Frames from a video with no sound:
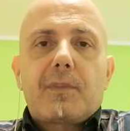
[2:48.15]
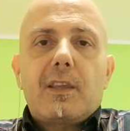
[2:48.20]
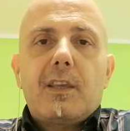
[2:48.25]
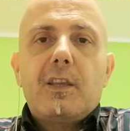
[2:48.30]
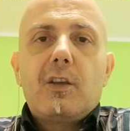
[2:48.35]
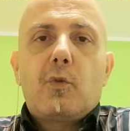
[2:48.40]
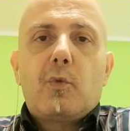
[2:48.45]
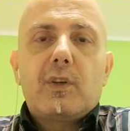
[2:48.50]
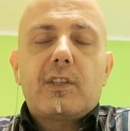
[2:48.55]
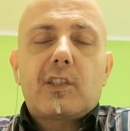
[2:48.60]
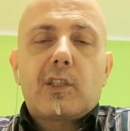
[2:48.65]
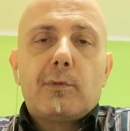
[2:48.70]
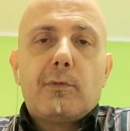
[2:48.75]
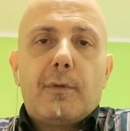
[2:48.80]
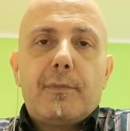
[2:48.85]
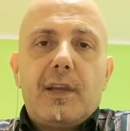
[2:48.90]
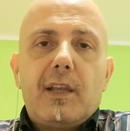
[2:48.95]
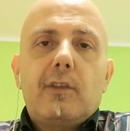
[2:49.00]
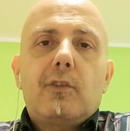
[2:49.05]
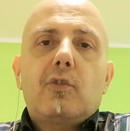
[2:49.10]
in questo
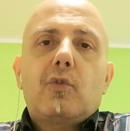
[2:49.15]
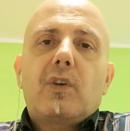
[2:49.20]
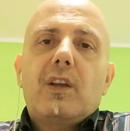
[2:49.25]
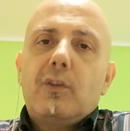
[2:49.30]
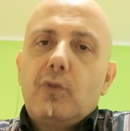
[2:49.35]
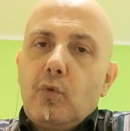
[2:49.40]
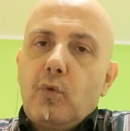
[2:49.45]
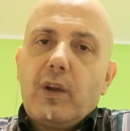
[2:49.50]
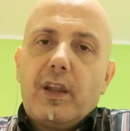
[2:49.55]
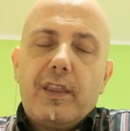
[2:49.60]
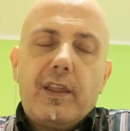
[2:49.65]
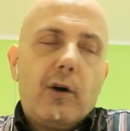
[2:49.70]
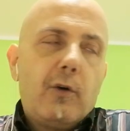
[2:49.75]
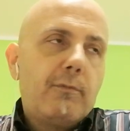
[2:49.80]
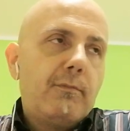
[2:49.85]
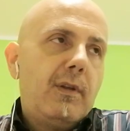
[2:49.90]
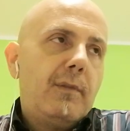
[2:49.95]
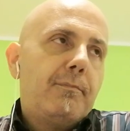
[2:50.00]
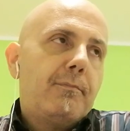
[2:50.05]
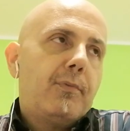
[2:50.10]
momento che dura da
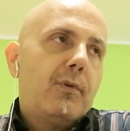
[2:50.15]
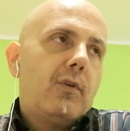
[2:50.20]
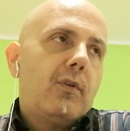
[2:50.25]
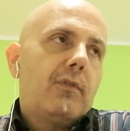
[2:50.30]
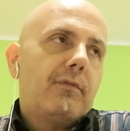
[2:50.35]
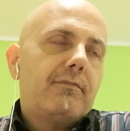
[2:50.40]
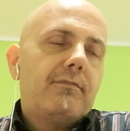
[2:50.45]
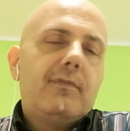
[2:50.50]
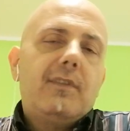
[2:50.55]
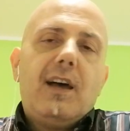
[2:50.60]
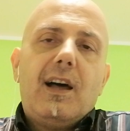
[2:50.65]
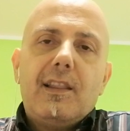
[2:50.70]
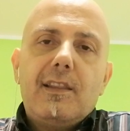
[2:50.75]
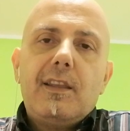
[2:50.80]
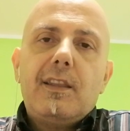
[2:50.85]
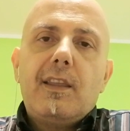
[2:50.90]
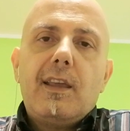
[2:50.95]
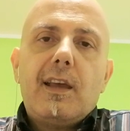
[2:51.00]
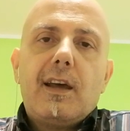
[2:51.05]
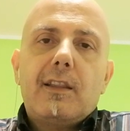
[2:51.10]
un bel po' dà
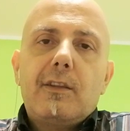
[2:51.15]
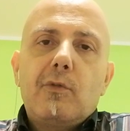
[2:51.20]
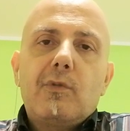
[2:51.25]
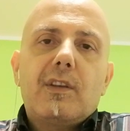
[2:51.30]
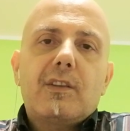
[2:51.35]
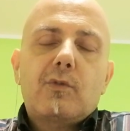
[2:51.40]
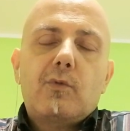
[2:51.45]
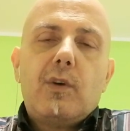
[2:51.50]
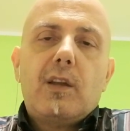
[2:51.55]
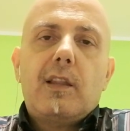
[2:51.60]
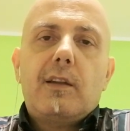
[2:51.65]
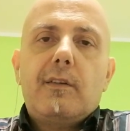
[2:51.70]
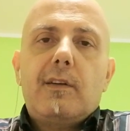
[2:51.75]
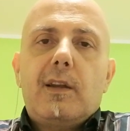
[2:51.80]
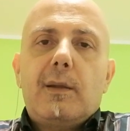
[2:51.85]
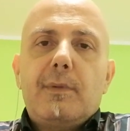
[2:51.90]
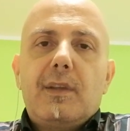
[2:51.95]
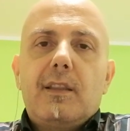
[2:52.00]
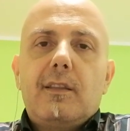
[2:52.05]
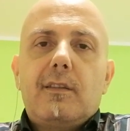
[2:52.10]
l'idea di una squadra
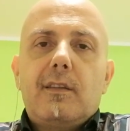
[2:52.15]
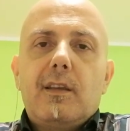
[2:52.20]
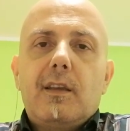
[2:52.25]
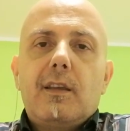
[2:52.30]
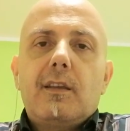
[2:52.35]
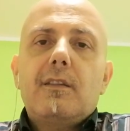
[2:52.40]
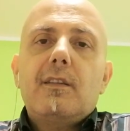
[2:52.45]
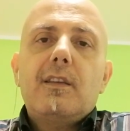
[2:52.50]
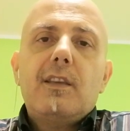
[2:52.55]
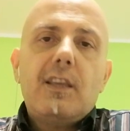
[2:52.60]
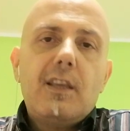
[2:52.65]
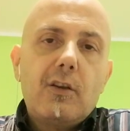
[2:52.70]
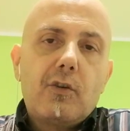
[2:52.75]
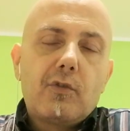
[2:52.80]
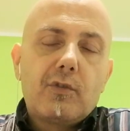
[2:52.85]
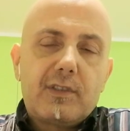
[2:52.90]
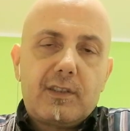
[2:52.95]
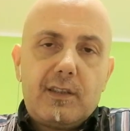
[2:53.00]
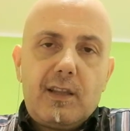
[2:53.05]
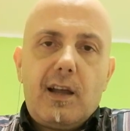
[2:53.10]
veramente
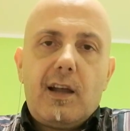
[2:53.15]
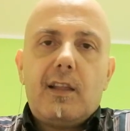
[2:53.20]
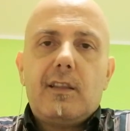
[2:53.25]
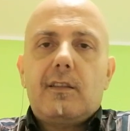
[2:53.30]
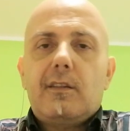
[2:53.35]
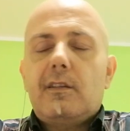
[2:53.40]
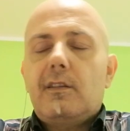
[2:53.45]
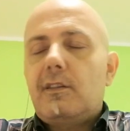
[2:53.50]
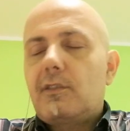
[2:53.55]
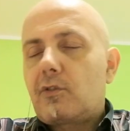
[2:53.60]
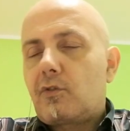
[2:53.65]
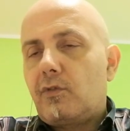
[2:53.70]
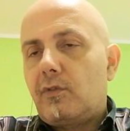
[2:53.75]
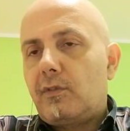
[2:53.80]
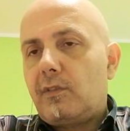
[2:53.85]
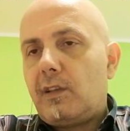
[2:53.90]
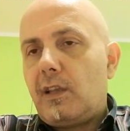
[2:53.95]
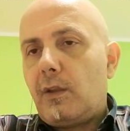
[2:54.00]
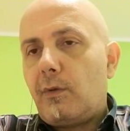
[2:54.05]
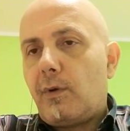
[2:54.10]
incostante,
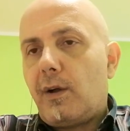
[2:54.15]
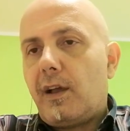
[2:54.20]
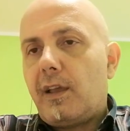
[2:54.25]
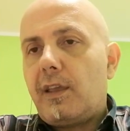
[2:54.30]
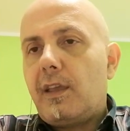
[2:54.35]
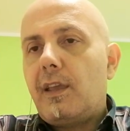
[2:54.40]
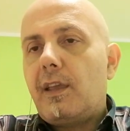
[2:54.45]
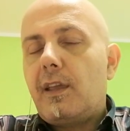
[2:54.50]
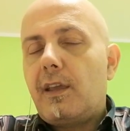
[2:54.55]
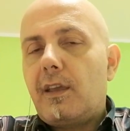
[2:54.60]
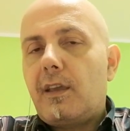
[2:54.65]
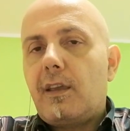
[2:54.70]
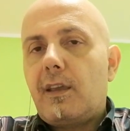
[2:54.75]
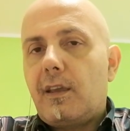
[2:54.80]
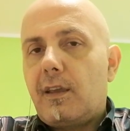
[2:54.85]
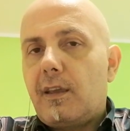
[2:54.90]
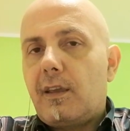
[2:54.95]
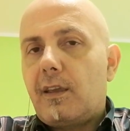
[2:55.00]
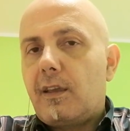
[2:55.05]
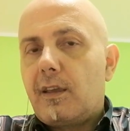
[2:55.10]
discontinua
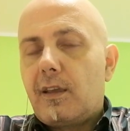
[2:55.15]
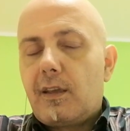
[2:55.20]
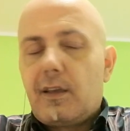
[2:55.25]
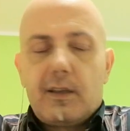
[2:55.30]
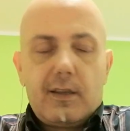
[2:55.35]
e,